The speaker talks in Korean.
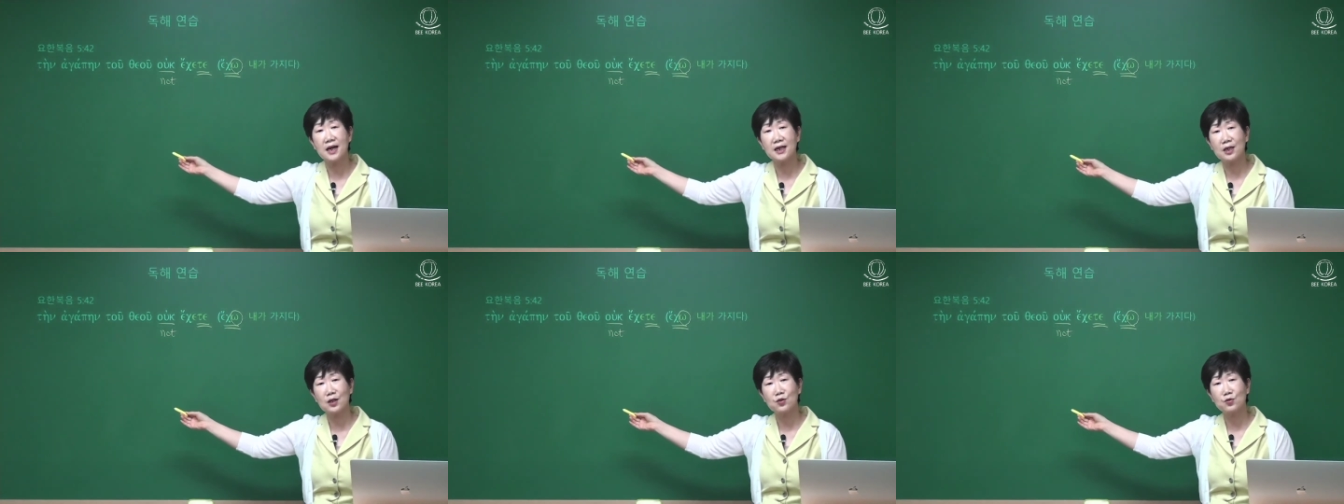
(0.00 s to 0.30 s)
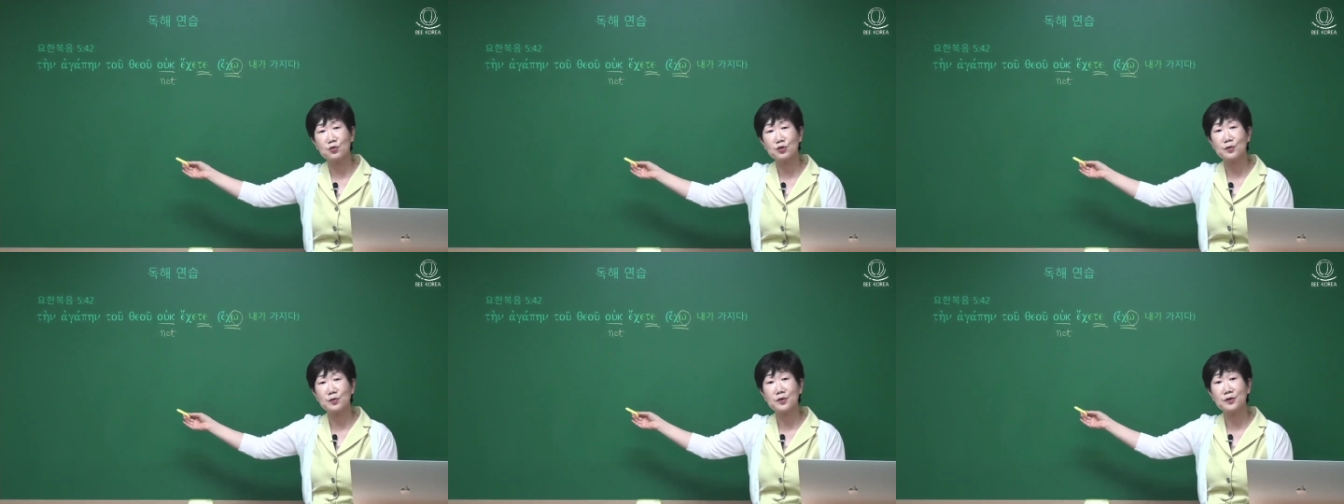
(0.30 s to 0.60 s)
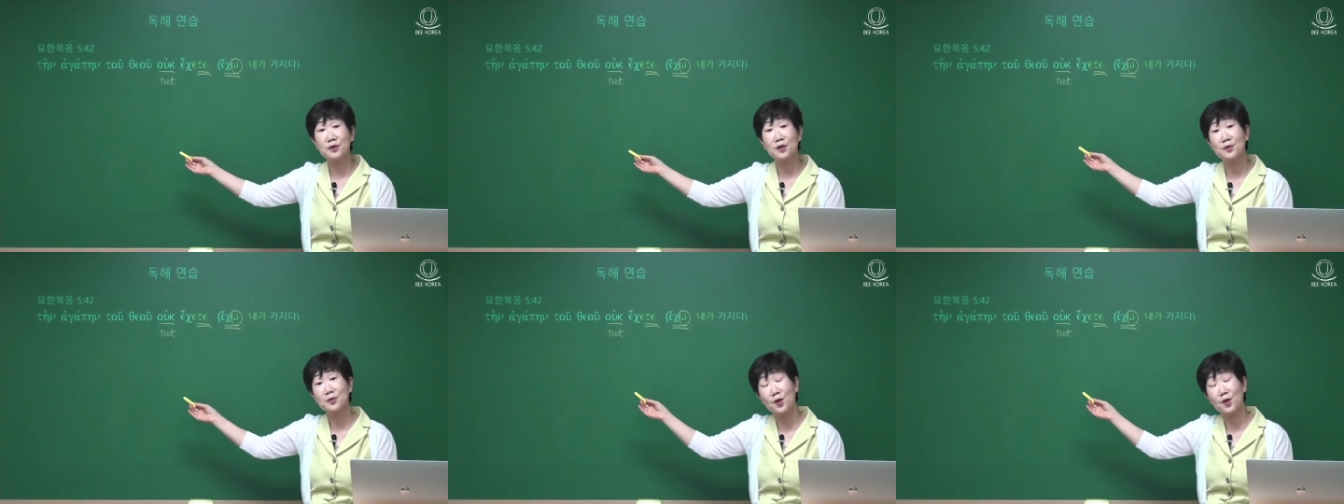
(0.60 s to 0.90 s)
라고 물어보면
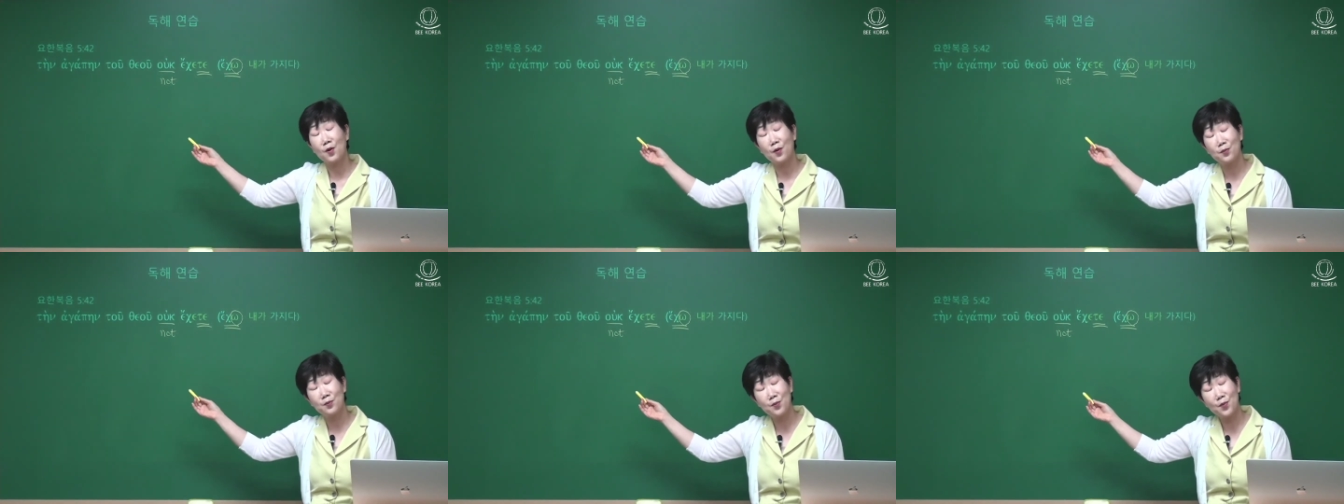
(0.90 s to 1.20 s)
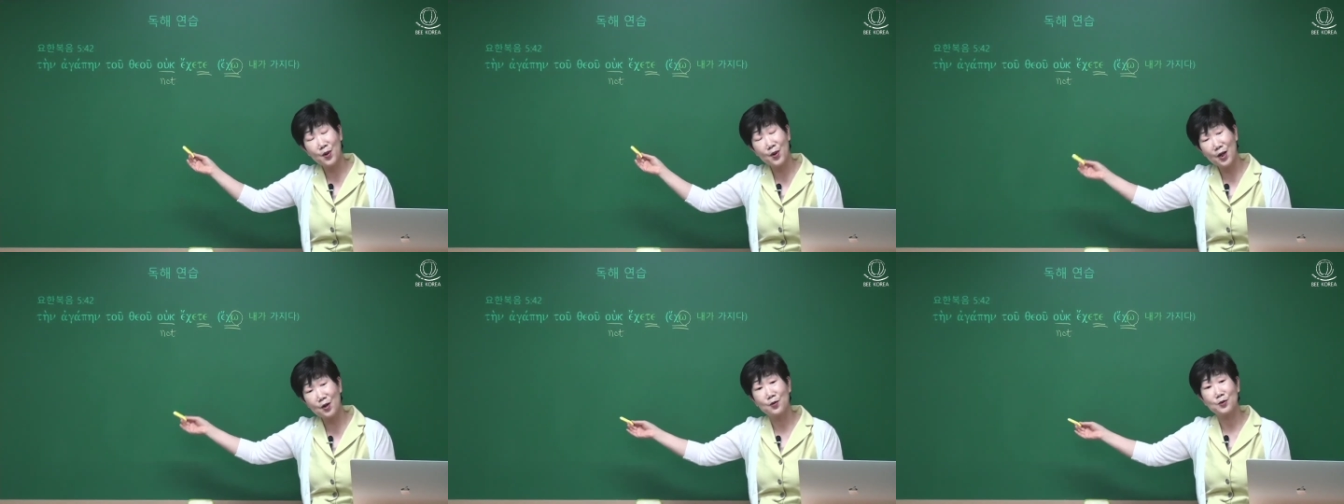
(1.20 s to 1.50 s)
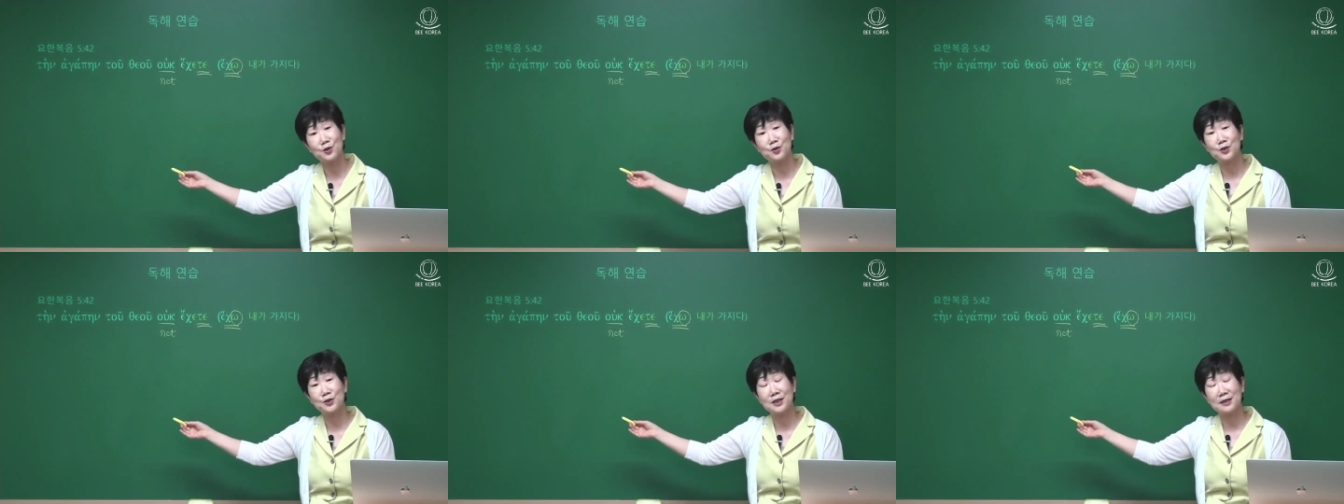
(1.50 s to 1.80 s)
여러분 어,
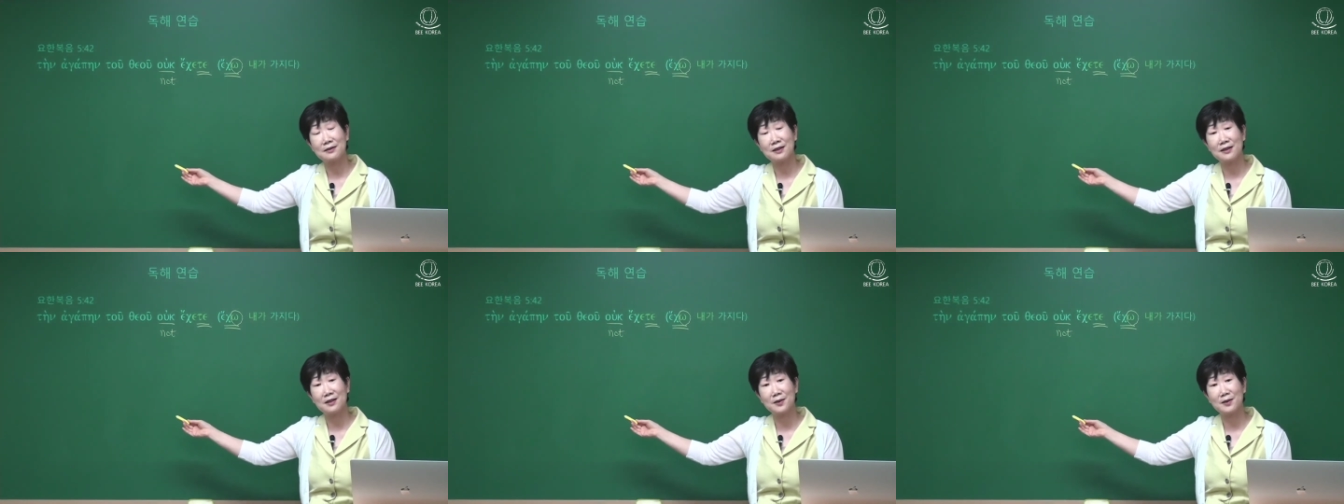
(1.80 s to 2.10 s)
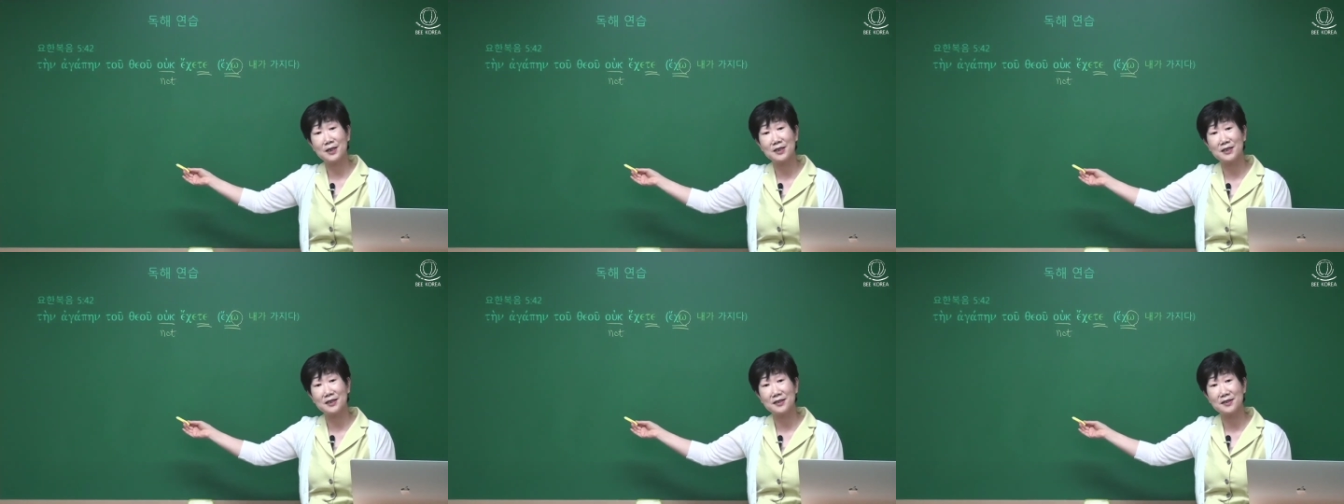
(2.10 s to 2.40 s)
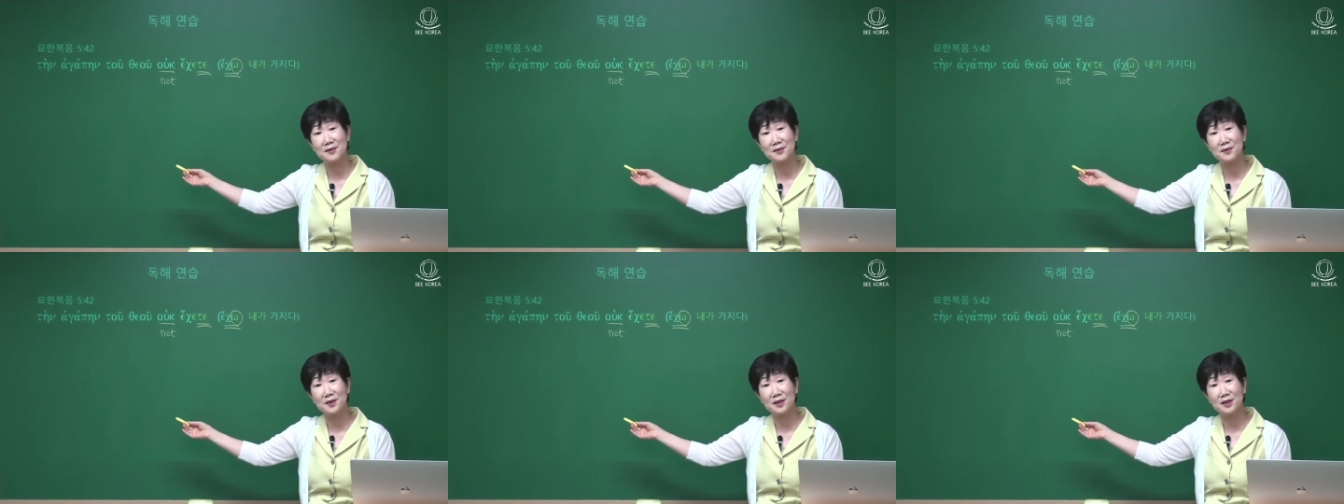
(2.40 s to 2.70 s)
뭐라고 대답을
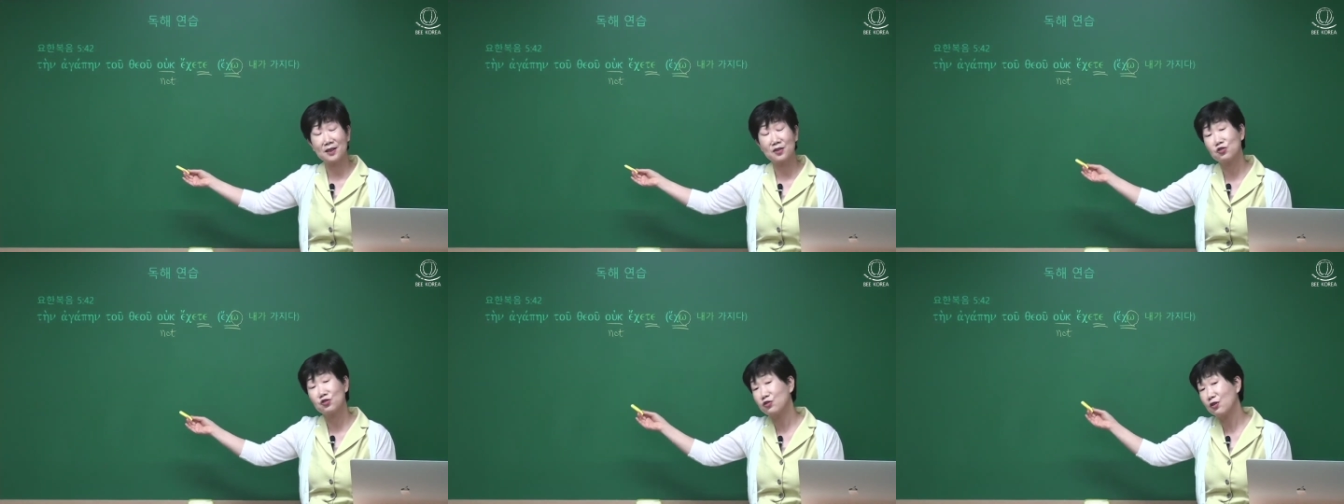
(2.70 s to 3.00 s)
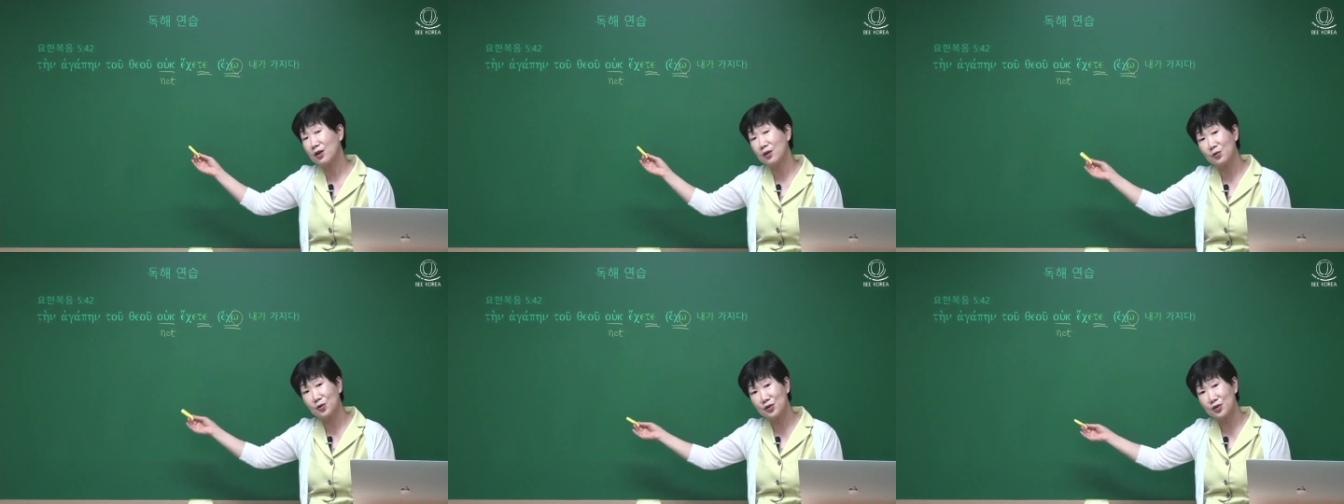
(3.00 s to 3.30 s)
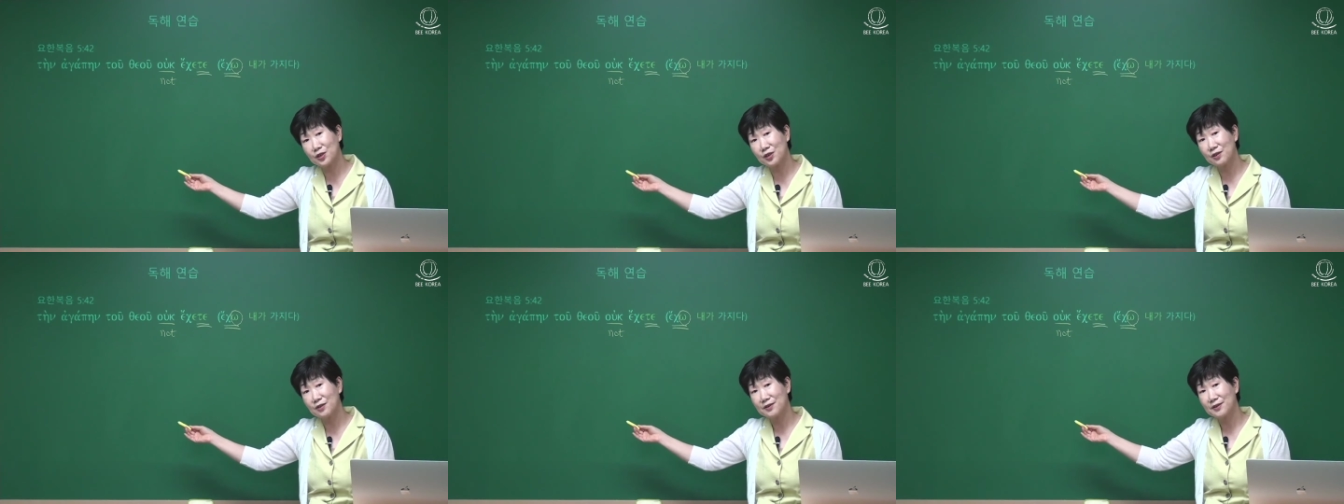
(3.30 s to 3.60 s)
하시겠습니까? 주어가
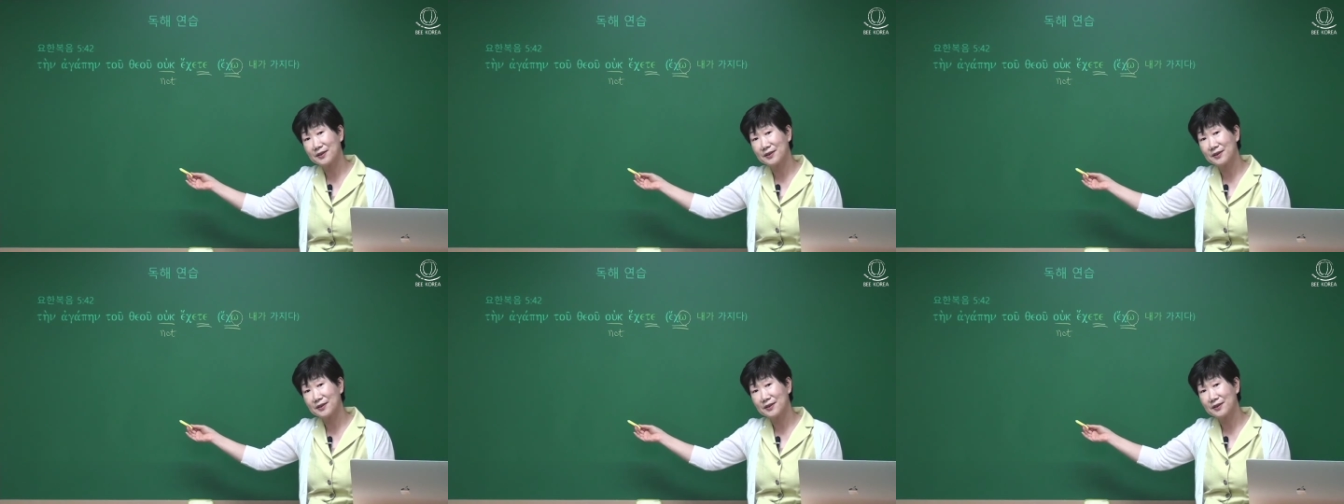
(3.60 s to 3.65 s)
뭐죠?